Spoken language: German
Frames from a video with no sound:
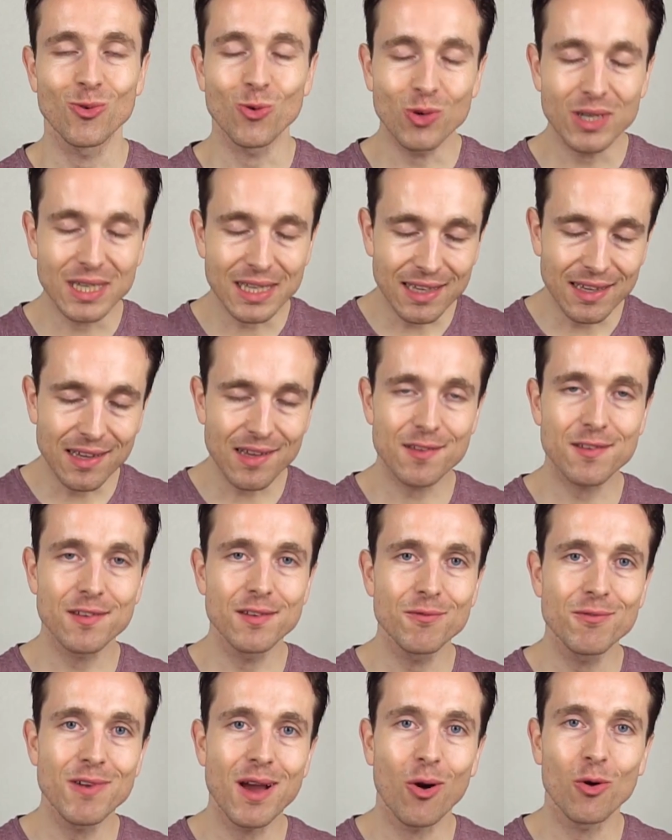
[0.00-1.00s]
Und hier
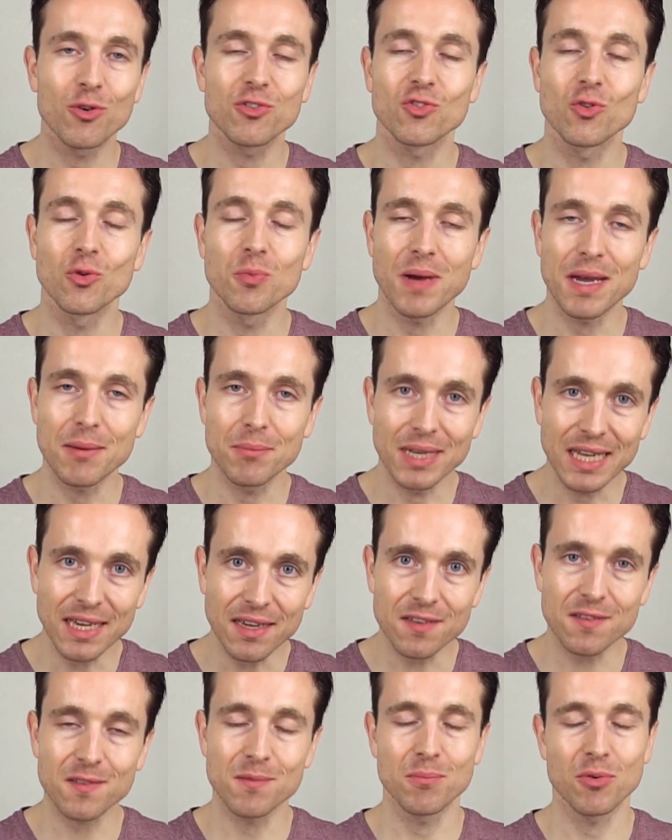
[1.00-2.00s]
sind wir auch schon beim
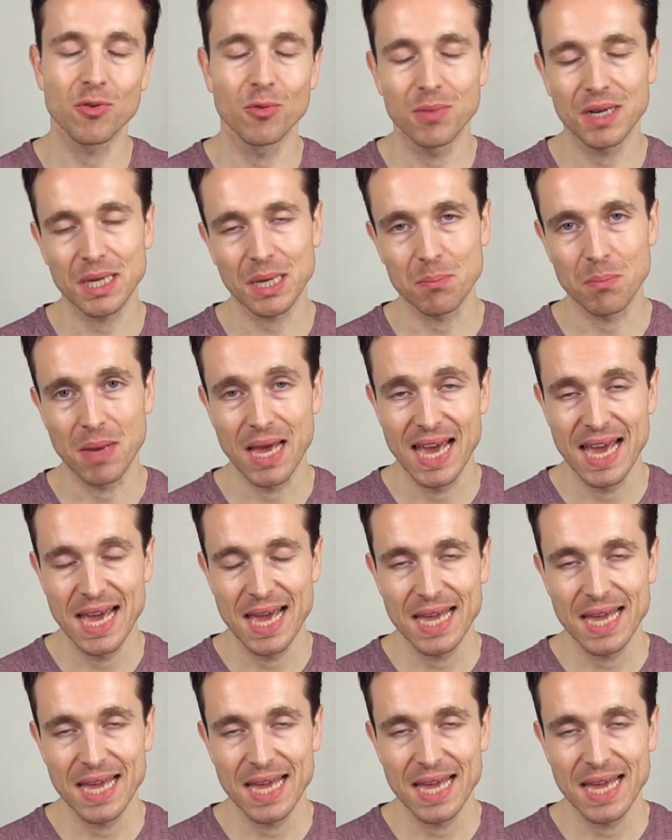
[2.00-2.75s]
nächsten Problem,